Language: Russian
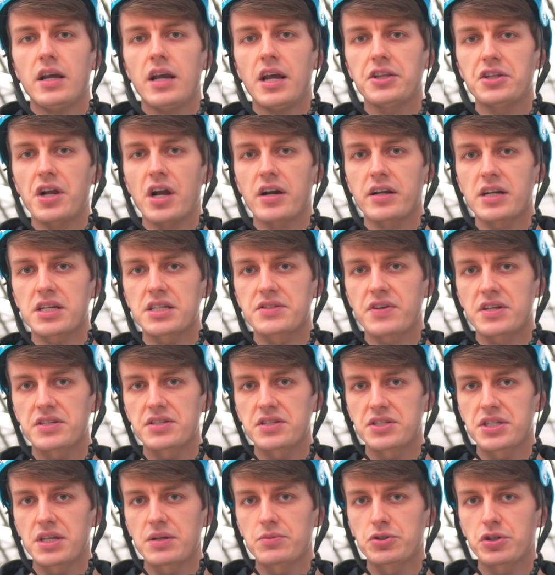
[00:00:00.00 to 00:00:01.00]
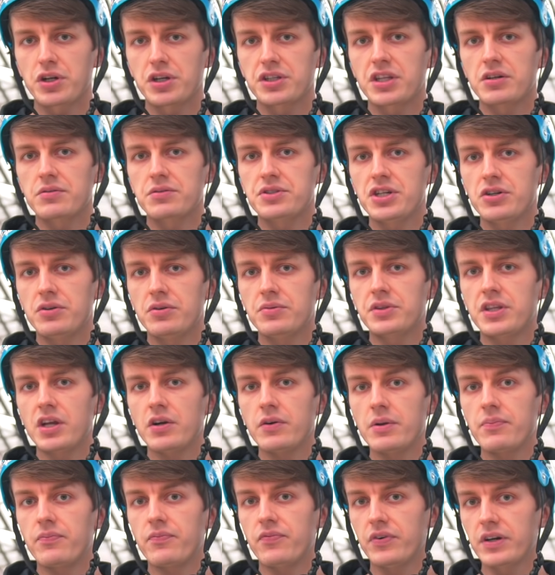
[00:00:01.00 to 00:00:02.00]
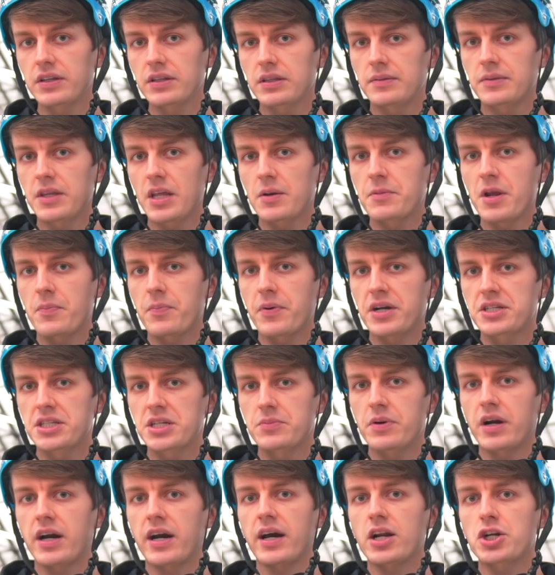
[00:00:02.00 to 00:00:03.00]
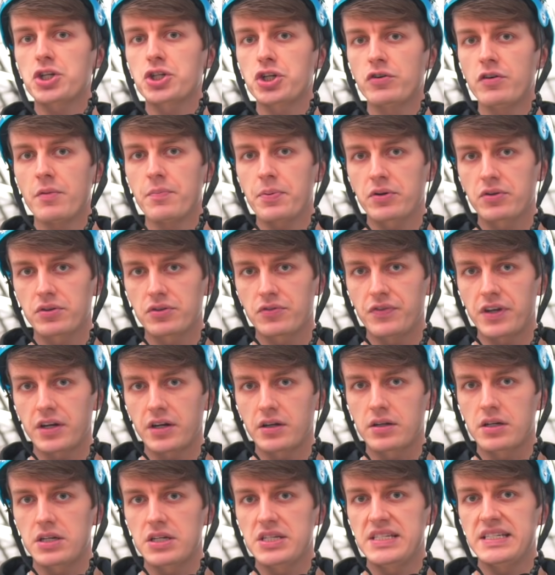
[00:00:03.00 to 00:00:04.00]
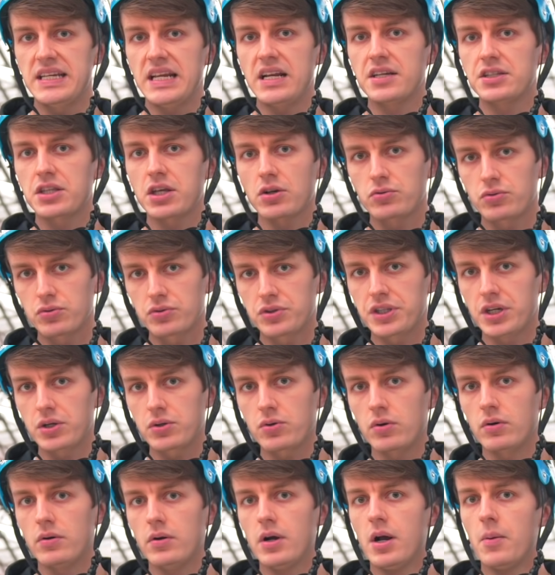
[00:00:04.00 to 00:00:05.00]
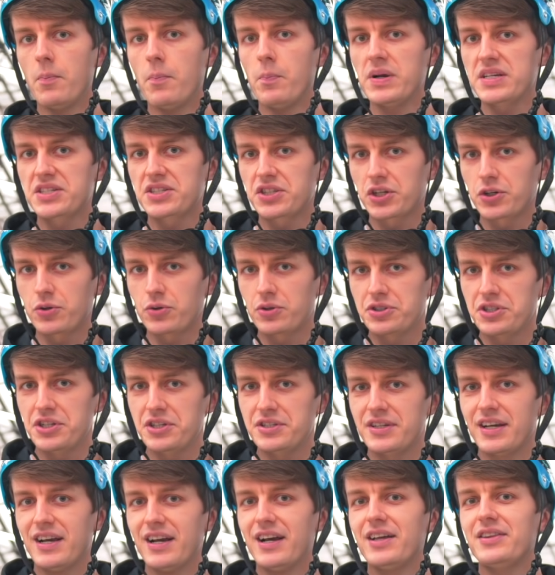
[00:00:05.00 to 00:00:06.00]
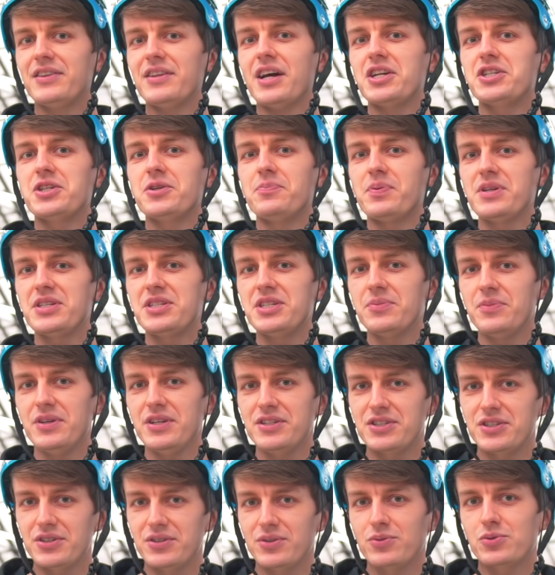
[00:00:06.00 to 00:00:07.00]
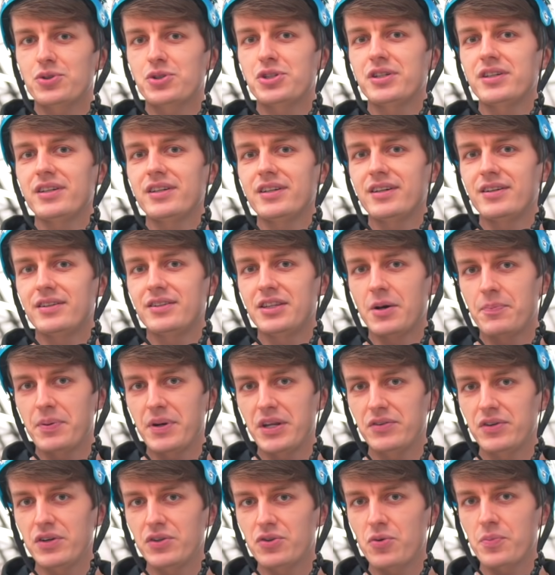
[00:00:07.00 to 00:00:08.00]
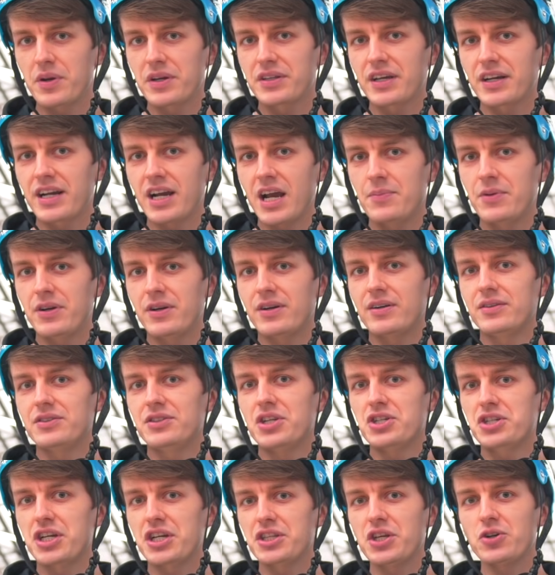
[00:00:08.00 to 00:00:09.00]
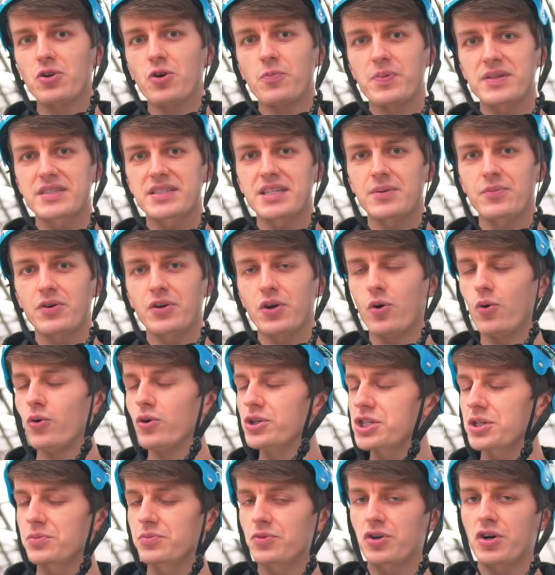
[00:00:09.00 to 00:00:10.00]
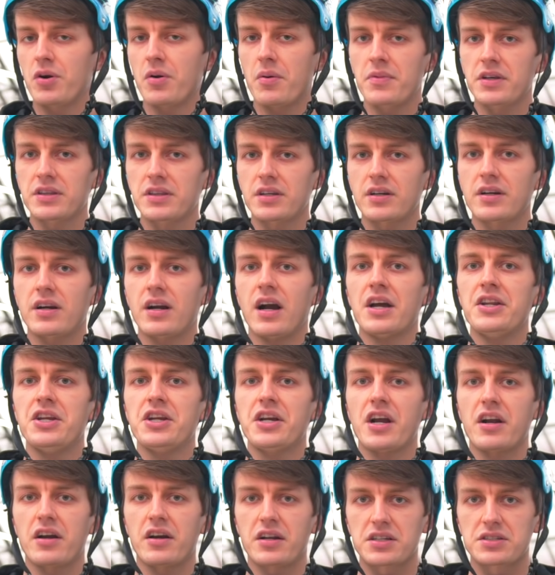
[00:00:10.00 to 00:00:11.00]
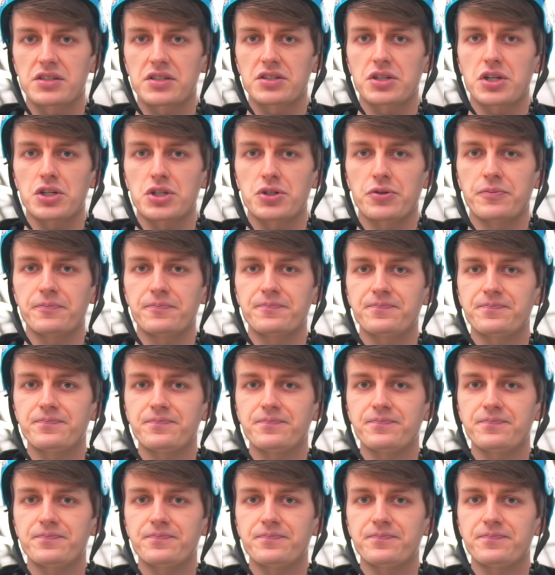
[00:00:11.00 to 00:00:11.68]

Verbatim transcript: Это как раз связано с тем, что когда мы делаем T-whip фэт, нам необходимо хорошо выпрыгнуть вверх, сильно такую деку, быстро крутить, дальше приземлить уже напрягивая двумя ногами, держать деку под собой. Очень много моментов, о них я как раз расскажу.